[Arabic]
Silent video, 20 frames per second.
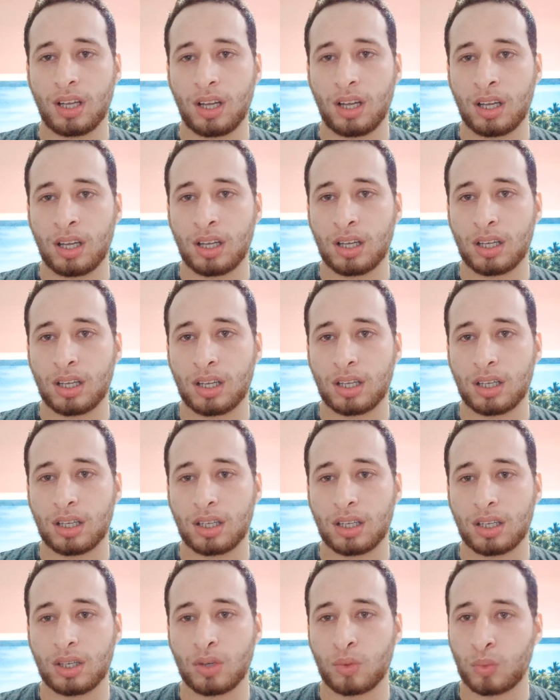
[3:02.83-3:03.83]

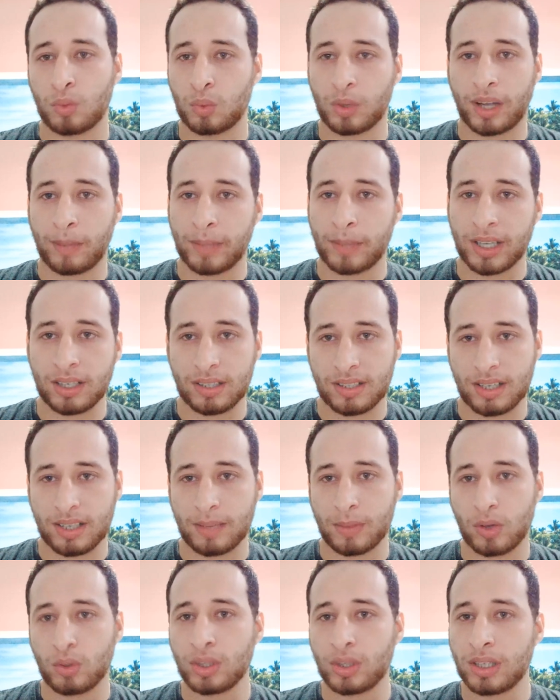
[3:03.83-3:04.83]
آه، وكمان زي
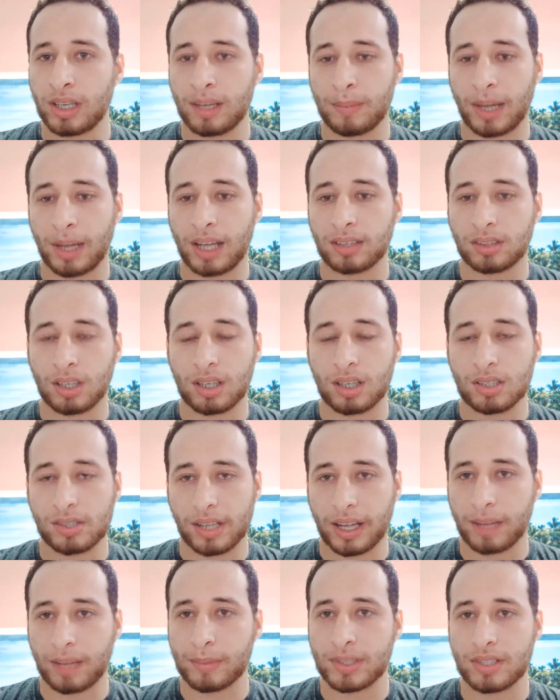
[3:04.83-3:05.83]
ما قلنا بحد اقصى
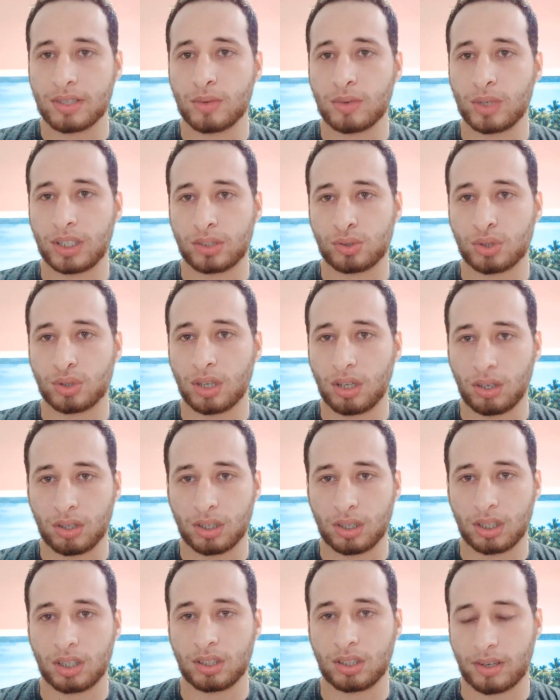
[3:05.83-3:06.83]
خمس دول ان شاء
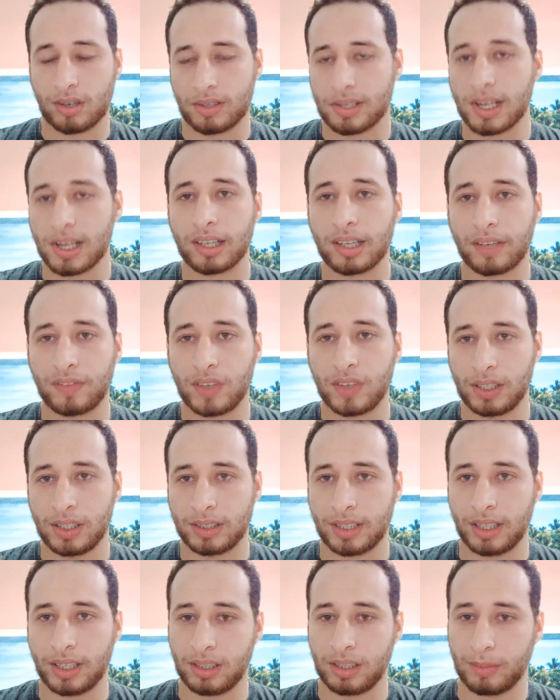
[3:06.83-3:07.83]
الله نقدر نساعدك في
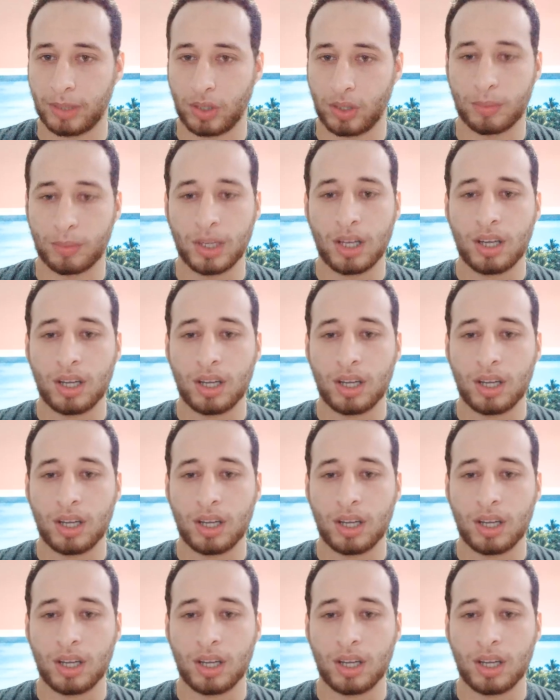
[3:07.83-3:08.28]
التقديم ليهم